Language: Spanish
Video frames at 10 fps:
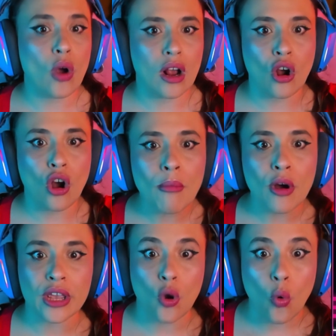cómo
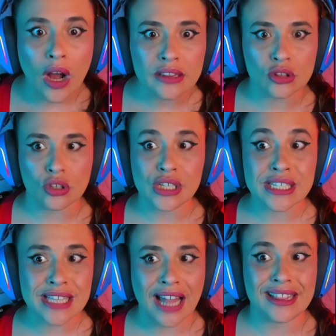y cuánto
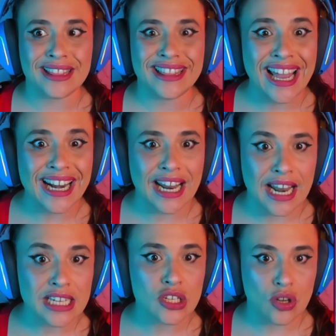están de
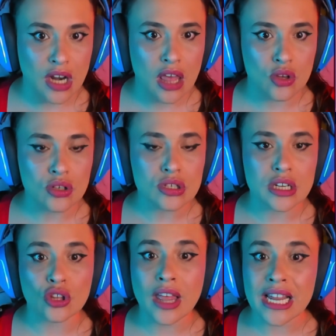relacionados
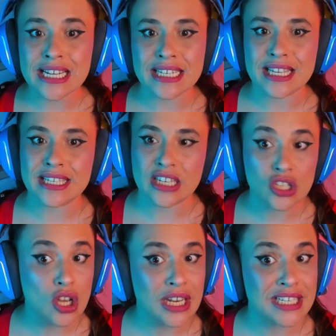todas las
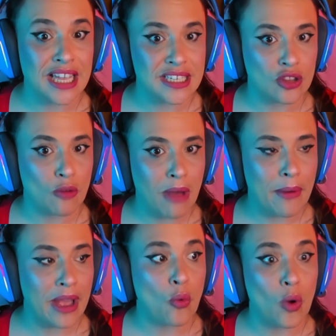decisiones que se
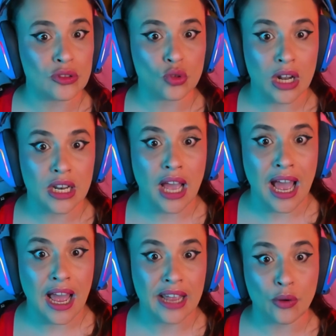tomaba en cuanto al,
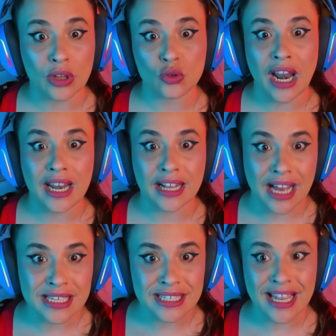en cuanto al
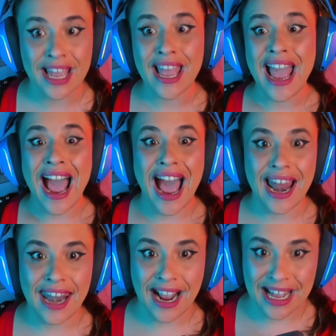alcance, a
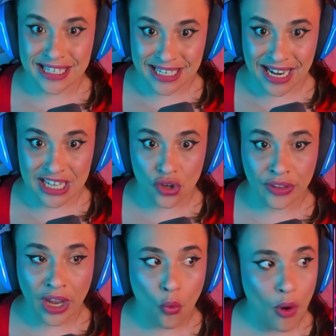la cancelación
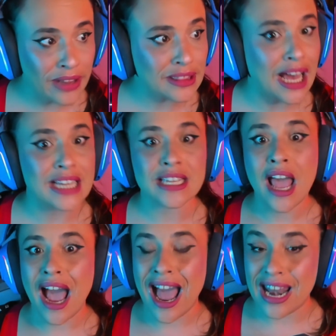de cuentas,
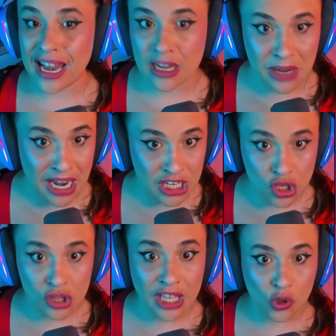a la
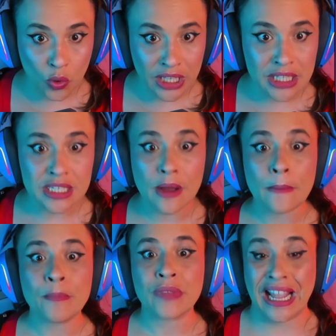eliminación de tweets
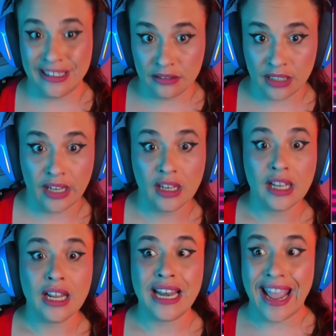entre
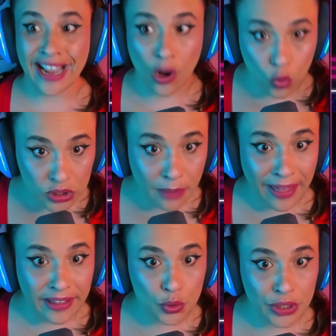la ejecutiva
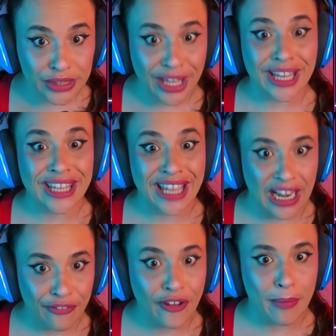de Twitter y el
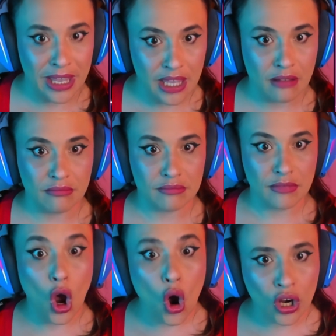FBI.
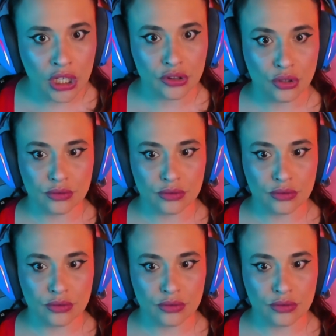Ojito.